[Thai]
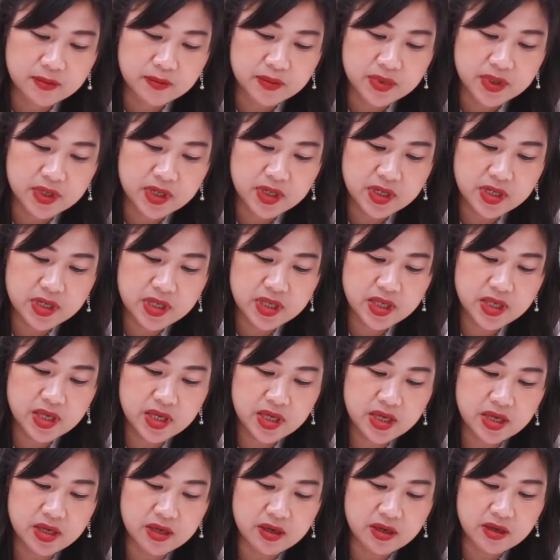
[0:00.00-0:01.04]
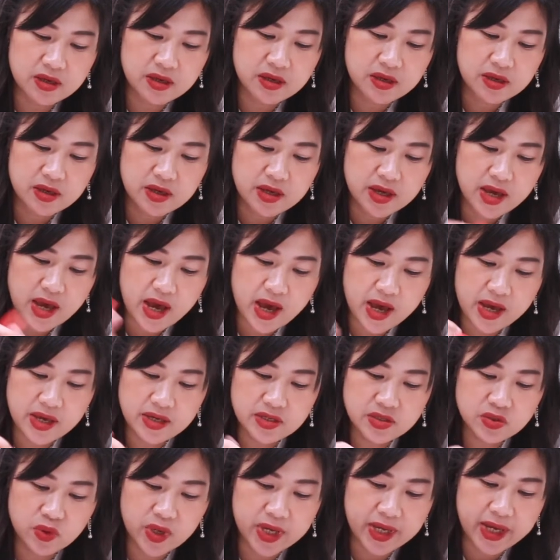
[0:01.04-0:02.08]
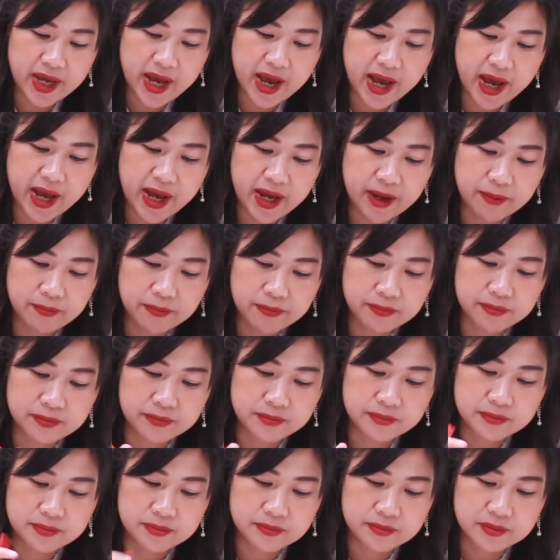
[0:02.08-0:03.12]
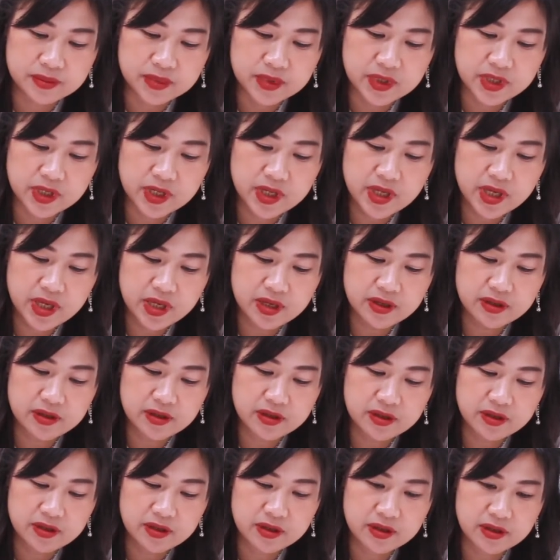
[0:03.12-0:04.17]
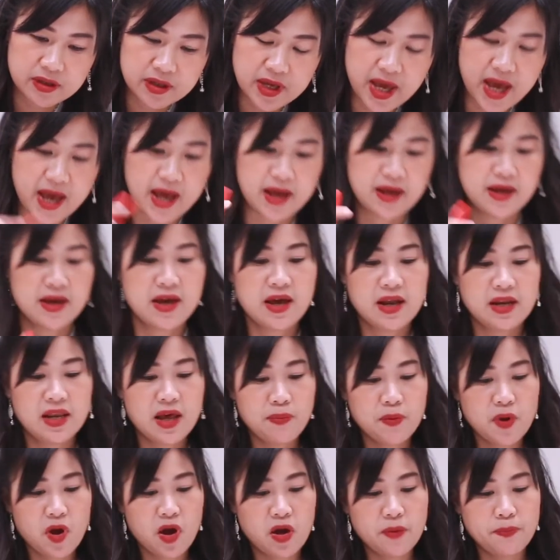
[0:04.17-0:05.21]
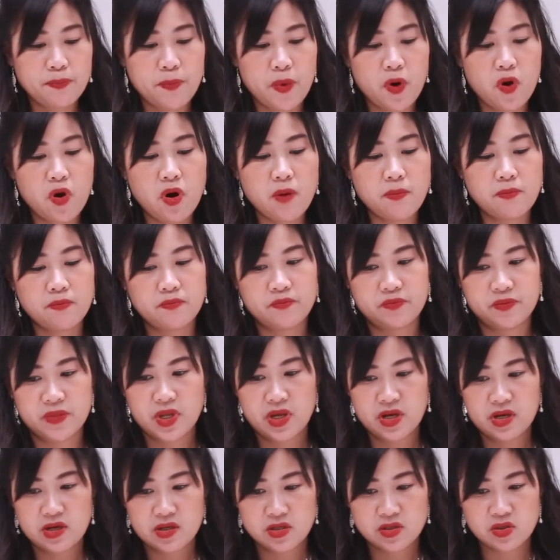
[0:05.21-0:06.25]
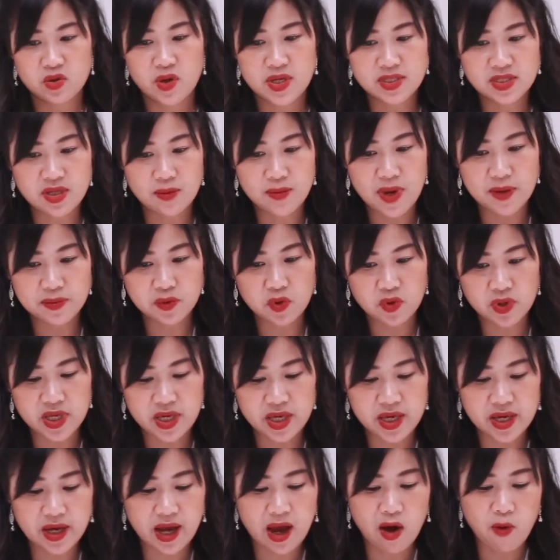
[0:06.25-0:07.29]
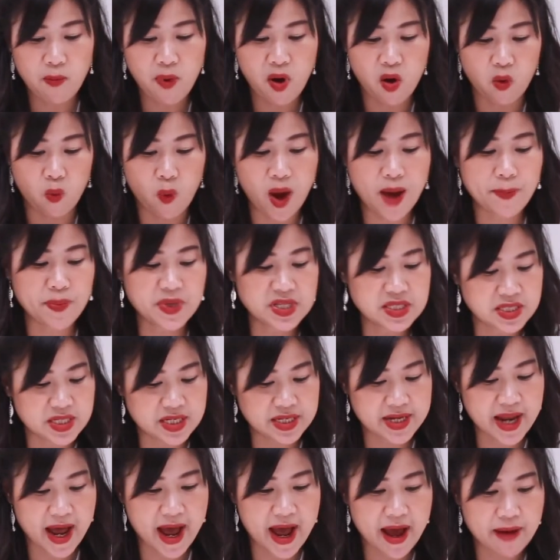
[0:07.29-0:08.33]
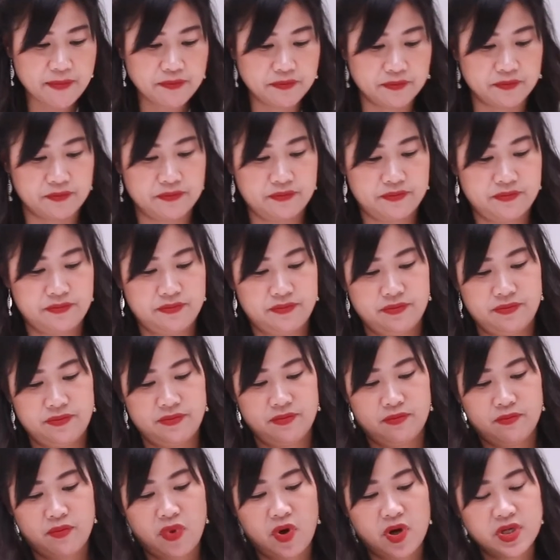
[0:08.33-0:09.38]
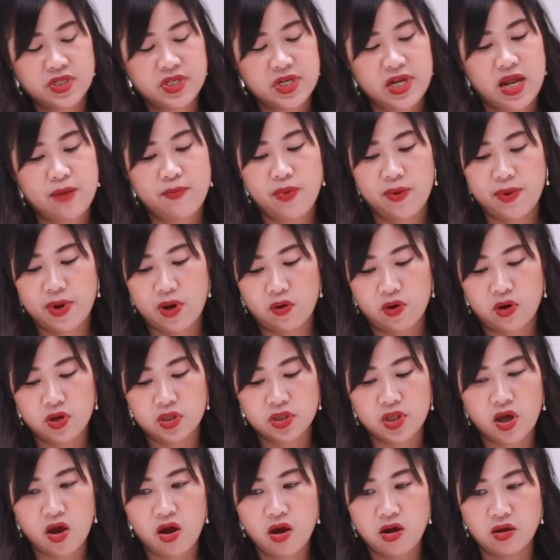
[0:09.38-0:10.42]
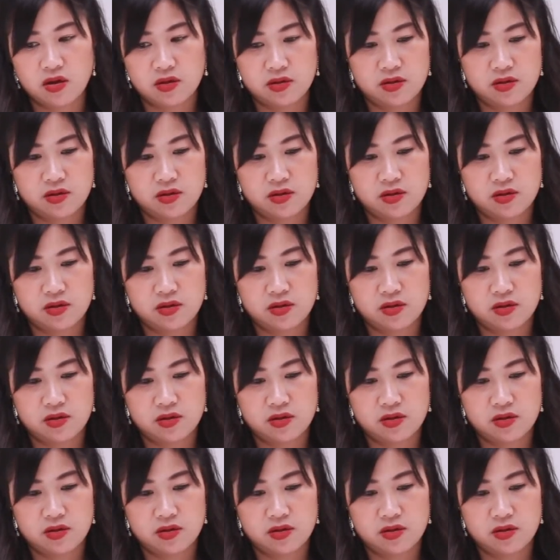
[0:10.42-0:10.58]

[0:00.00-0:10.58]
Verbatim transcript: เพื่อที่ให้สวยงามแต่นี้เรียบร้อยปุ๊บส่วนสำหรับตรงนี้เขาบอกว่าเป็นสีดำเพราะฉะนั้นแบบเราก็ต้อง